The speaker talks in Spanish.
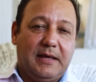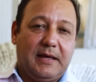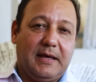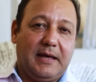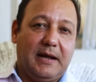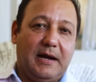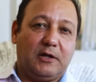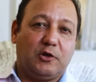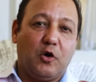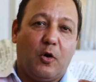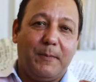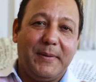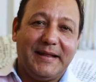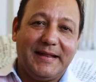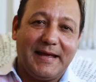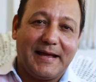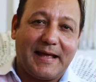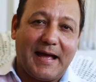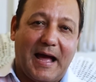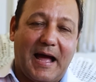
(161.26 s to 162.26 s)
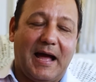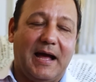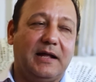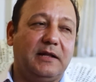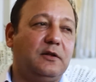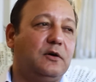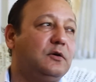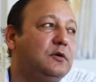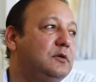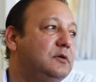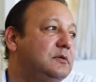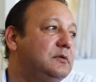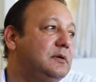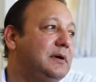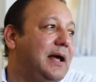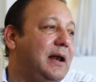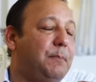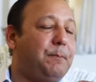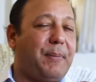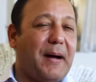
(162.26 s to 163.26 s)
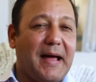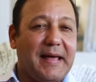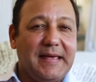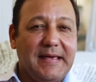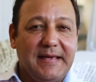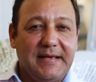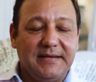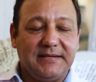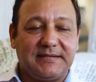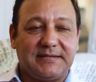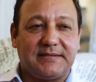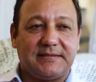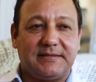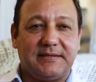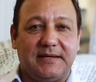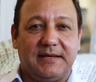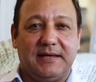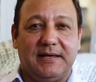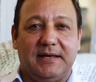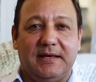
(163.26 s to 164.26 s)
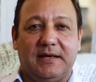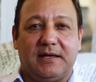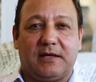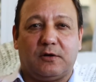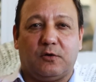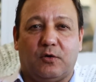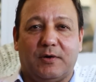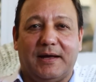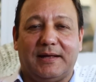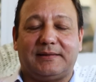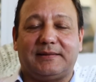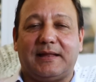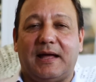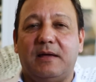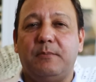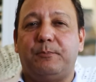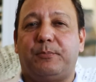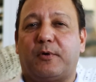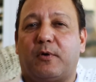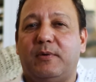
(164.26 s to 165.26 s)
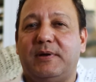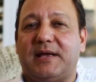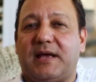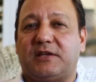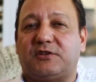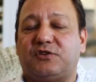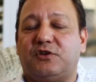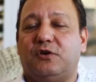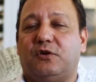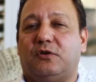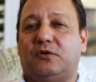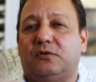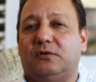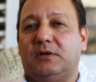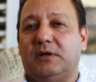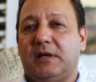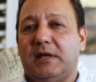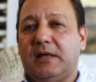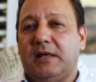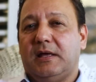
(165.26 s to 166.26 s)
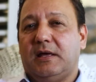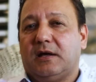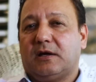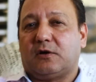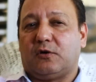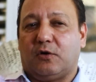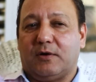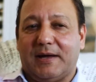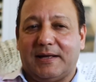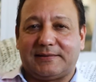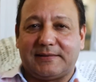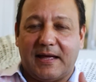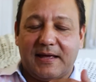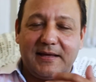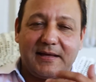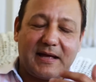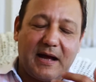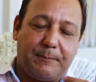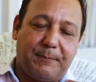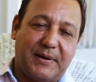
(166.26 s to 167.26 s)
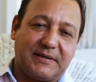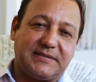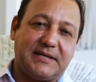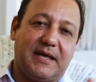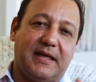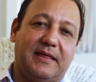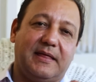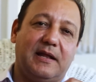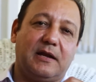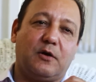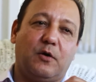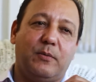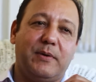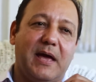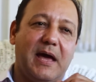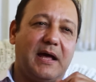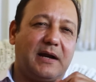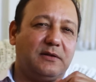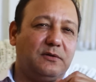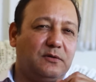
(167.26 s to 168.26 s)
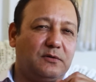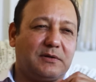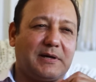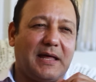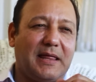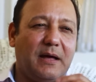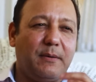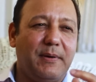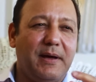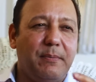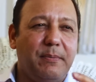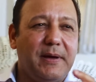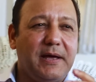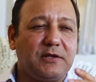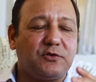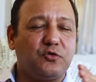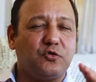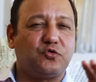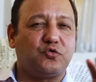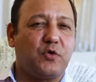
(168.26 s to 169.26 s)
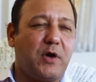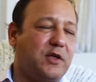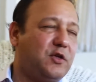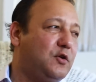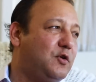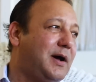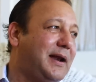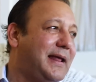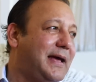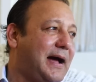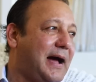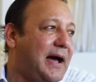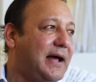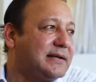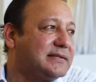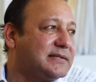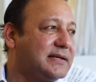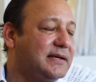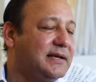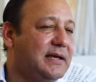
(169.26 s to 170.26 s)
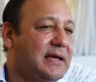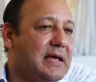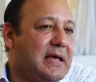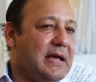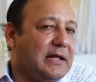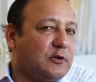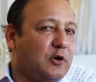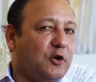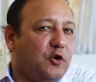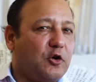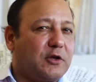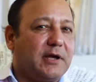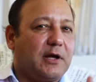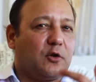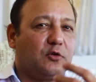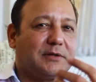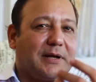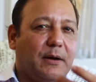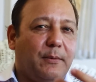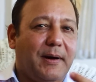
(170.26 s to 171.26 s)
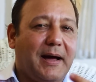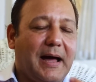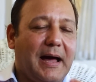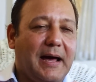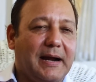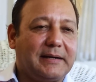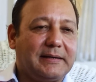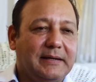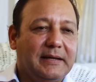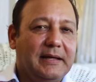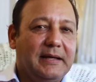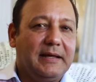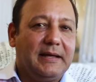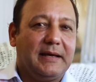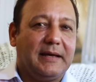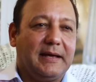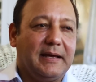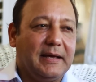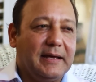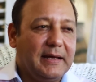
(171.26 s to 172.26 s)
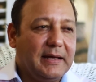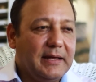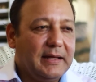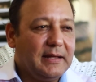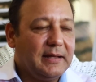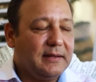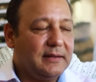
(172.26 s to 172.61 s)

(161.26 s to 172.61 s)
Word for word: El dominicano, el país, eh, con esta improvisación, con esta incapacidad del gobierno, cada vez ve sus sueños alejarse. Entonces yo quiero trabajar eh,